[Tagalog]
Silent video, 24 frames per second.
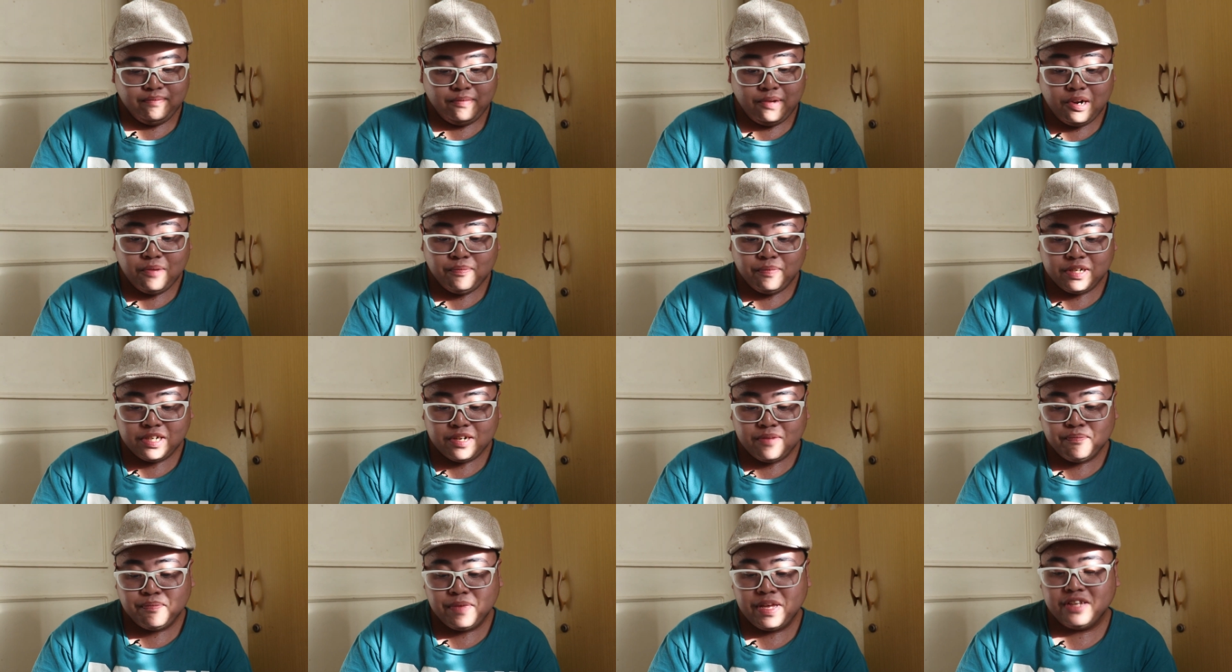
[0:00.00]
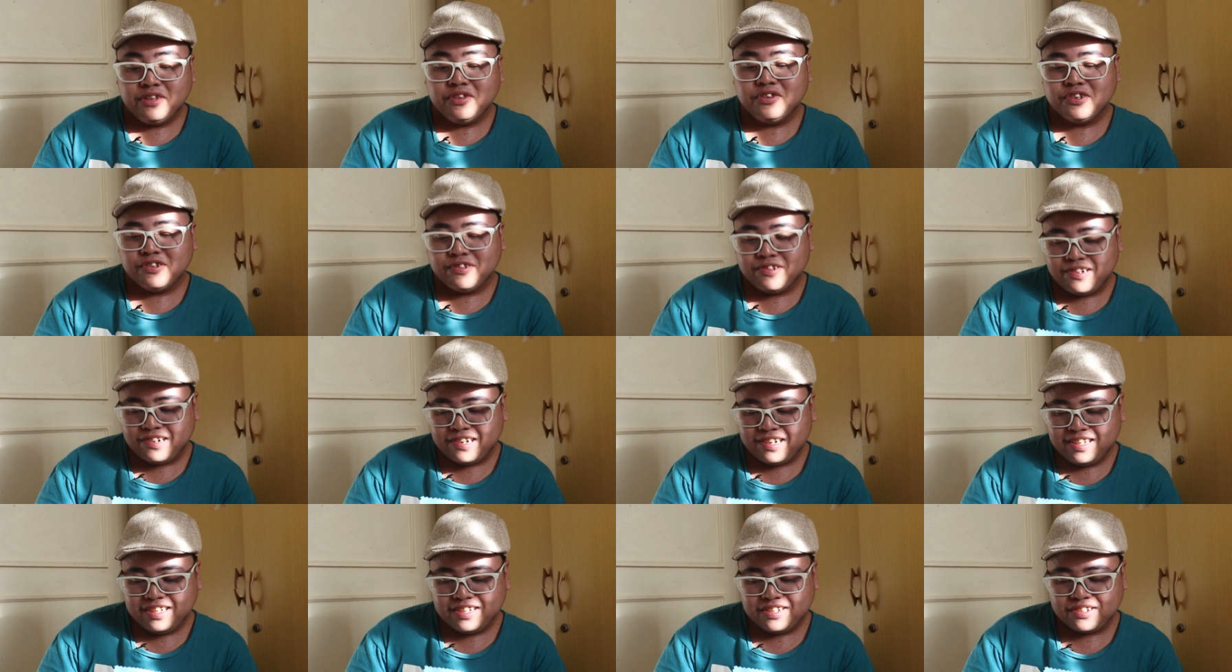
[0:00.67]
Meron pa siyang
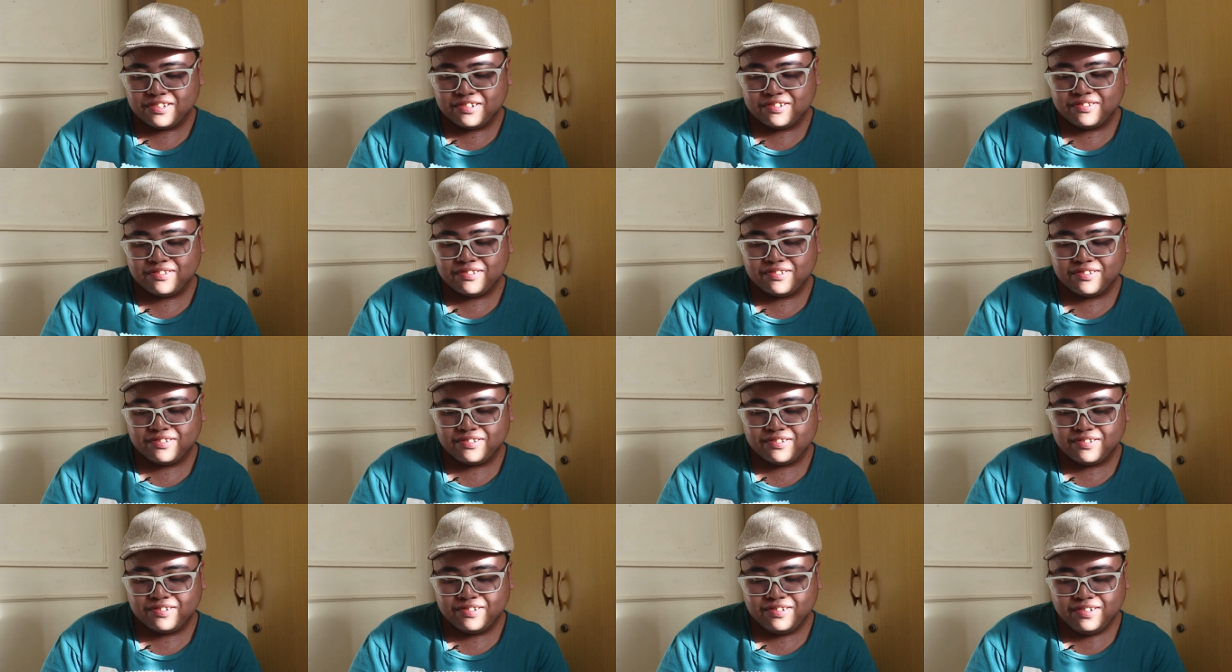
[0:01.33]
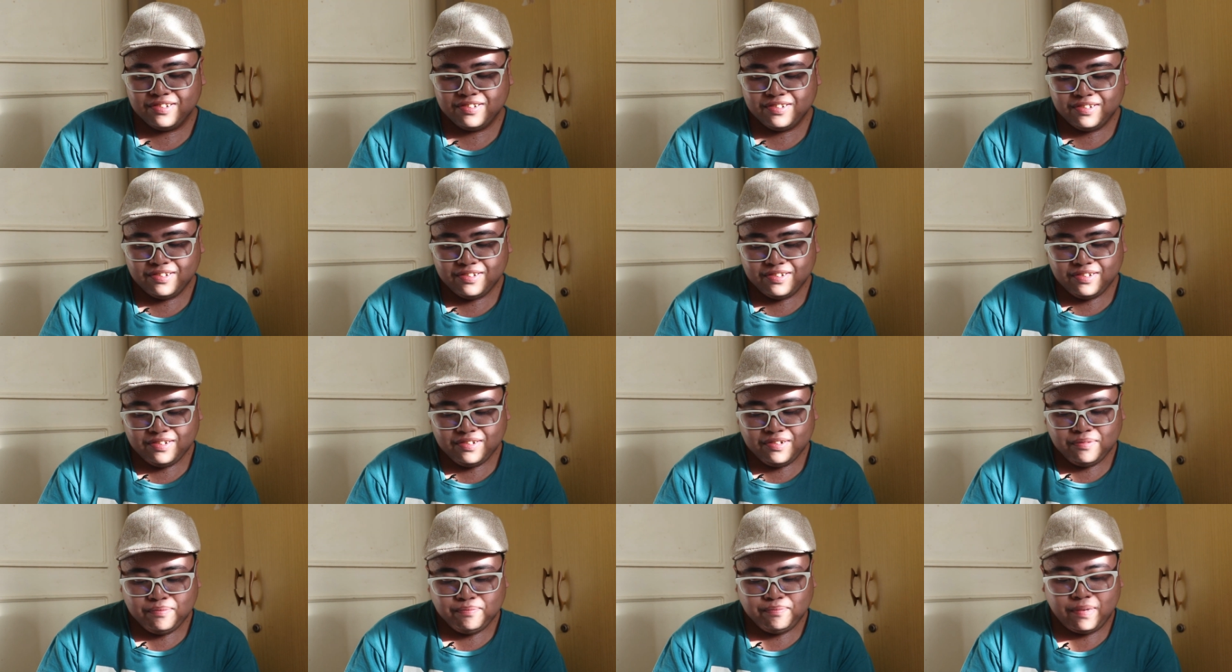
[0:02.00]
picture, so
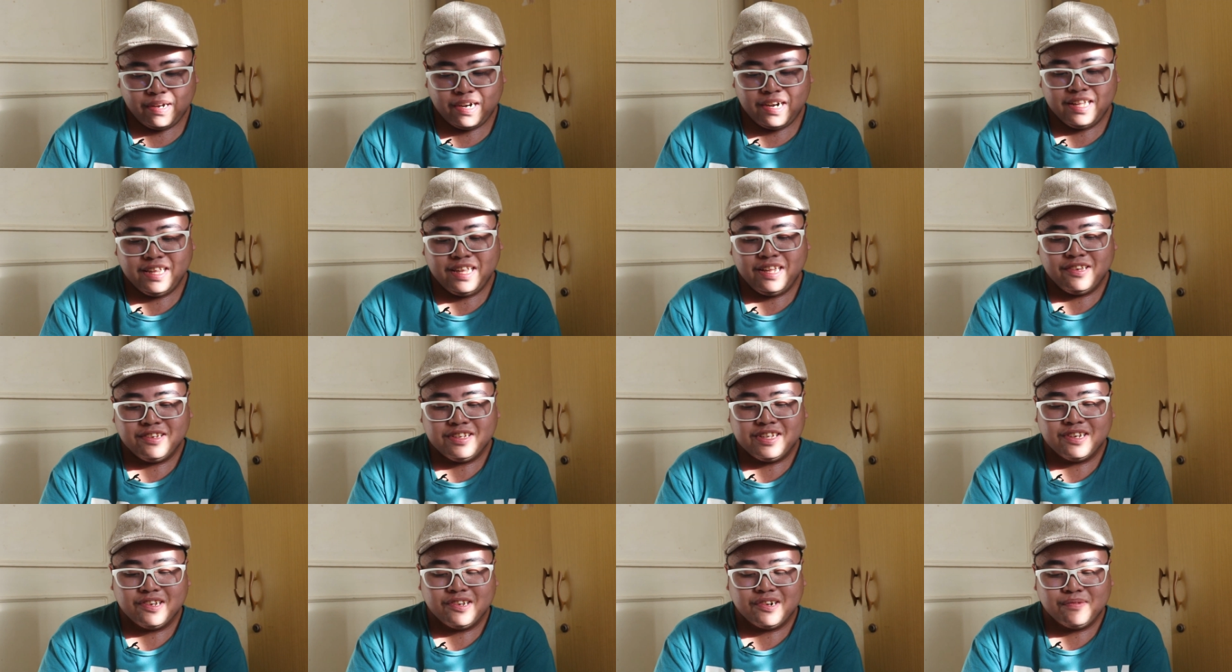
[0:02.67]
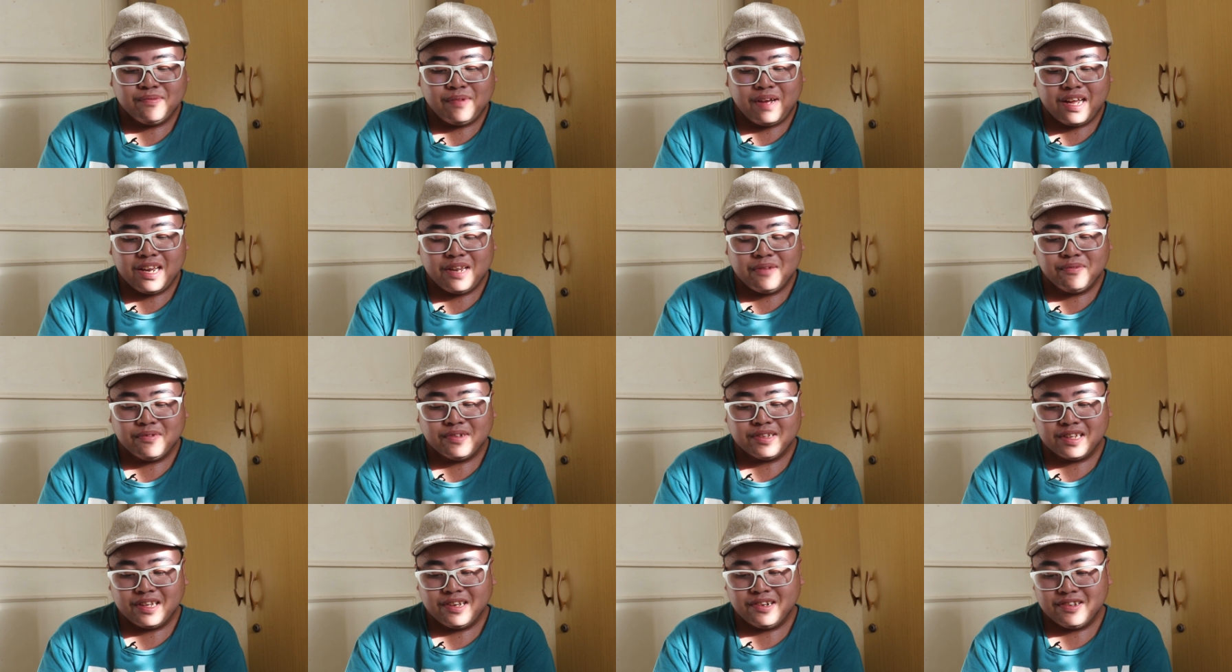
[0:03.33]
para hindi ko siguro
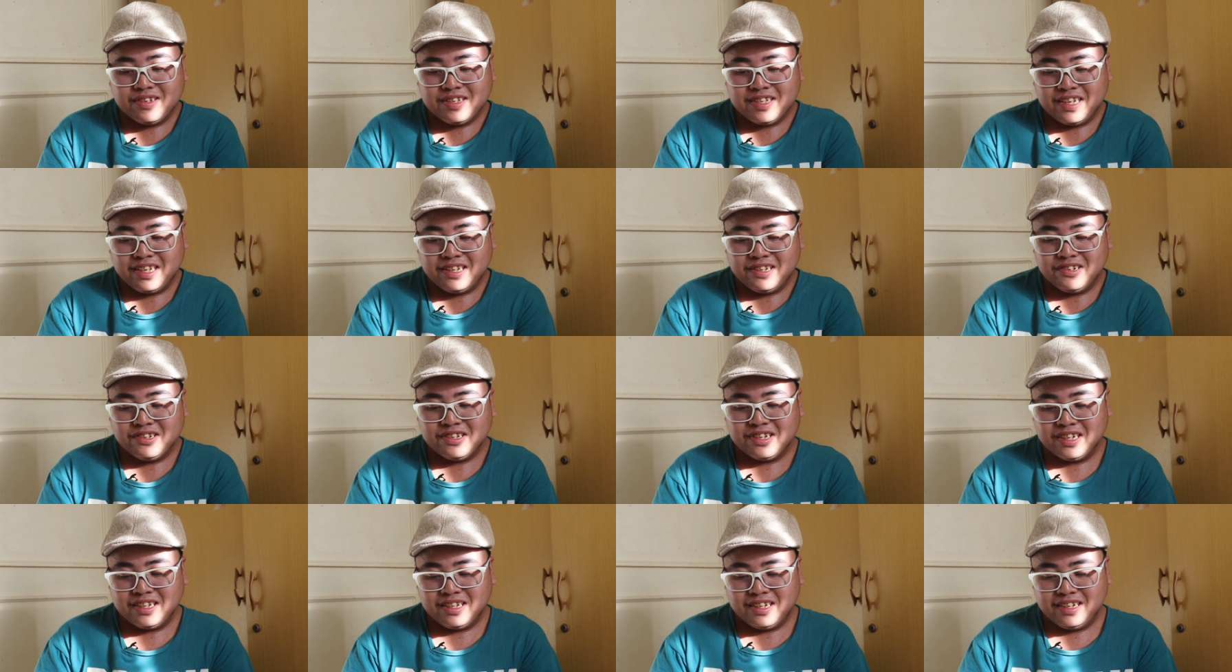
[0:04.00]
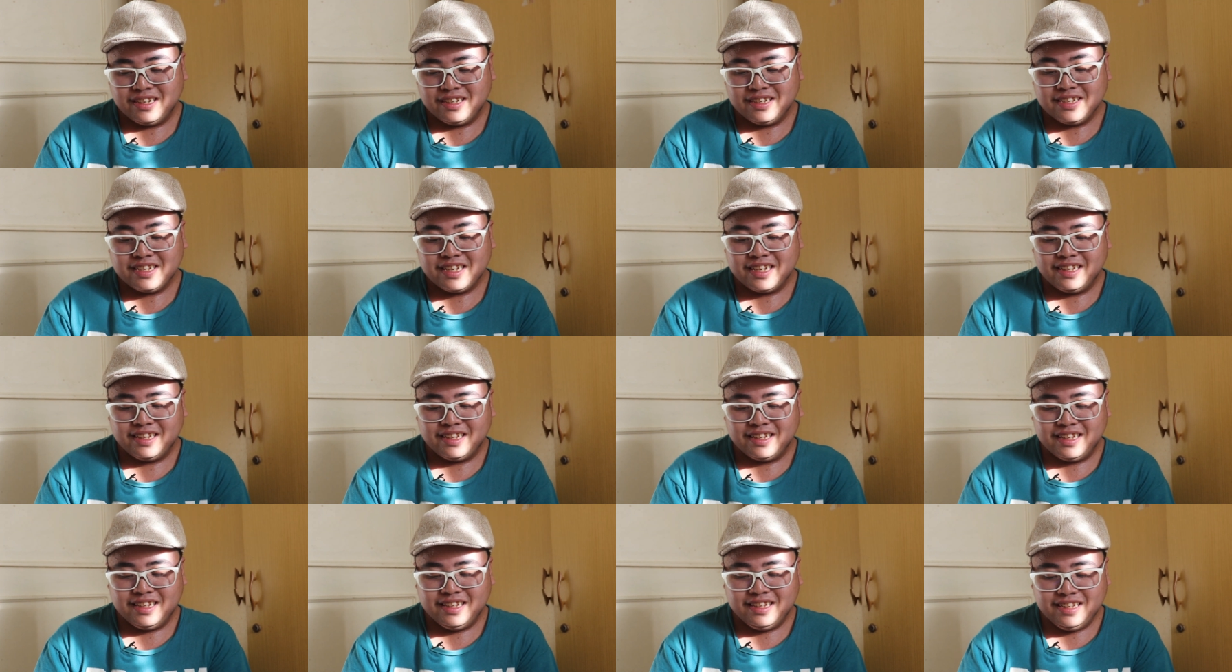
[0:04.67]
makalimutan kung sino siyang
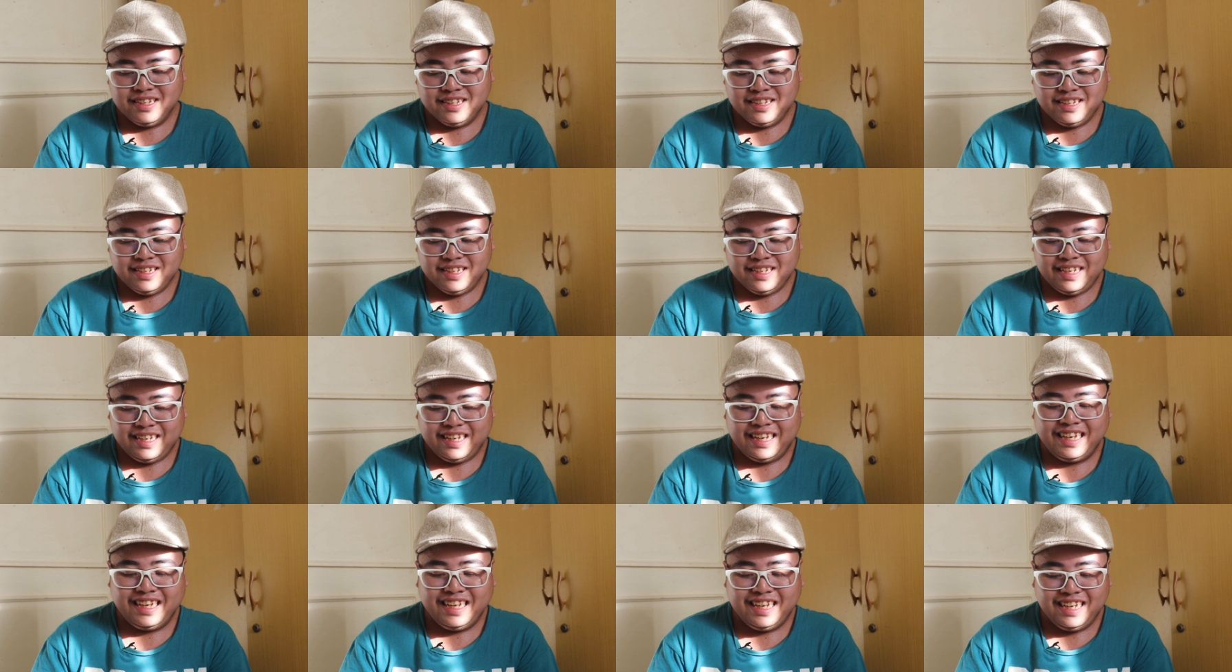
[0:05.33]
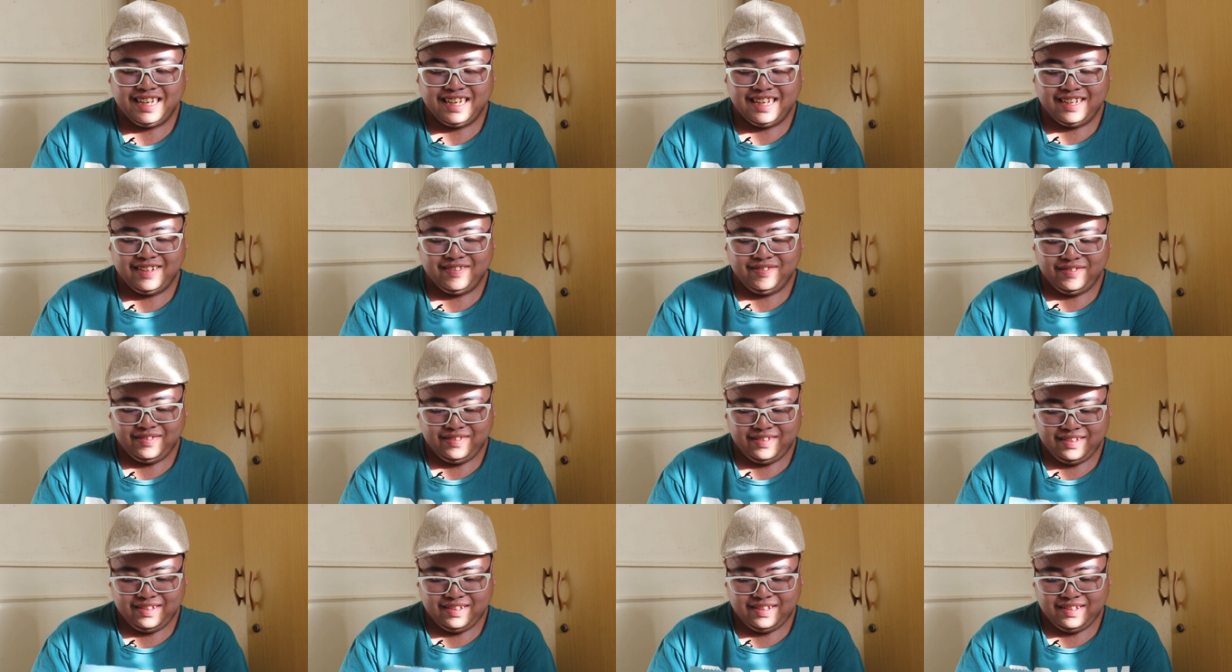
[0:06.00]
nag-send. Mm.